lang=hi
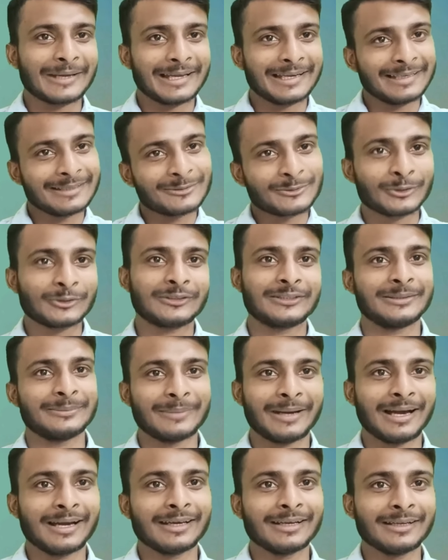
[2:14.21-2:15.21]
पहले छुट्टी
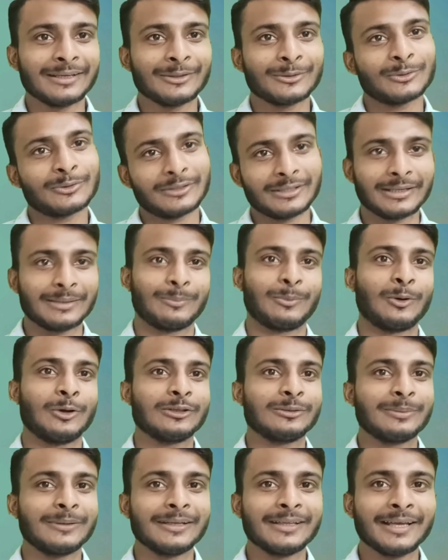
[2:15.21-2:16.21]
मांग रहे हो ये
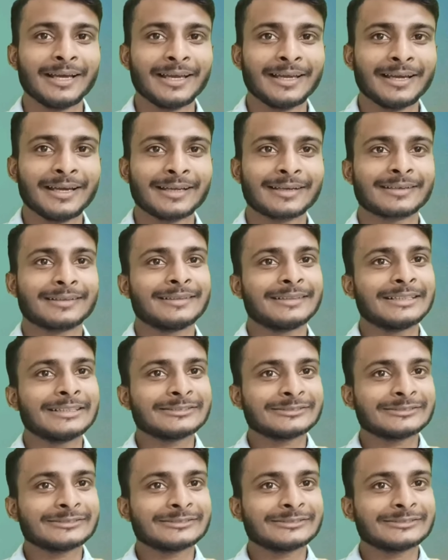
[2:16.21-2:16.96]
बहुत बढ़िया है यार